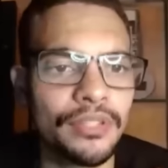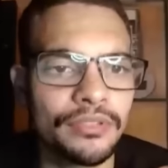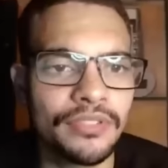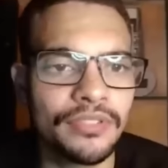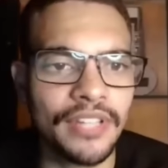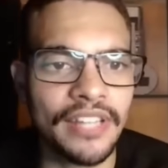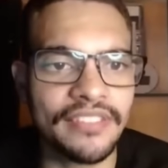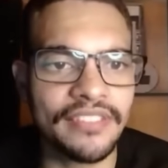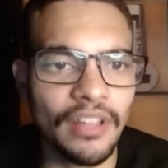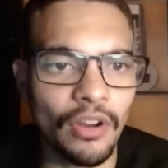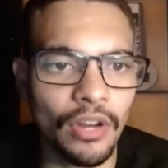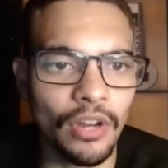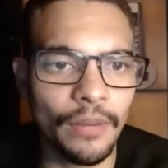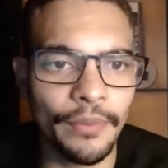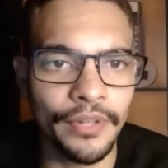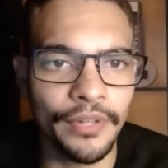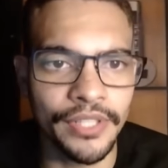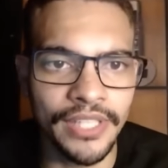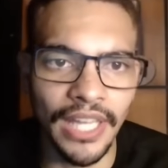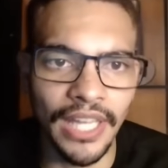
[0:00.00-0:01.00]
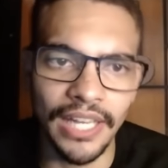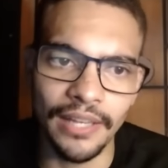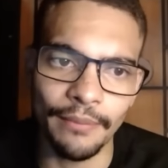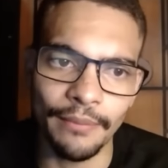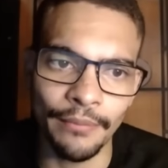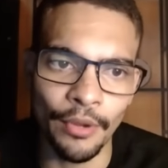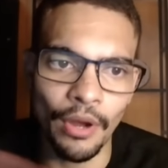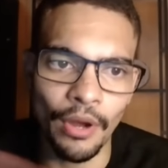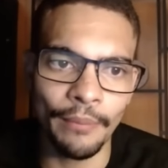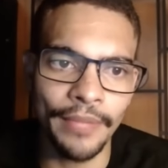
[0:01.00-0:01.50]
dos direitos econômicos dele,
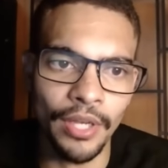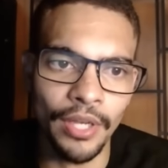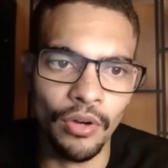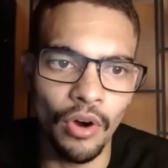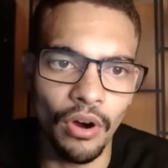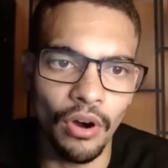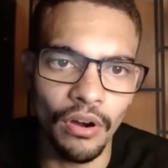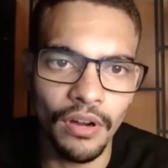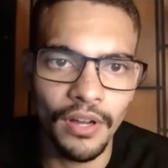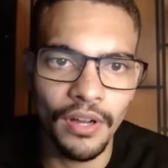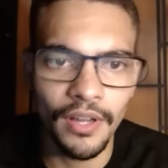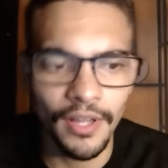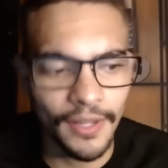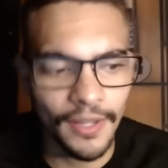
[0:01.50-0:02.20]
meu amigo,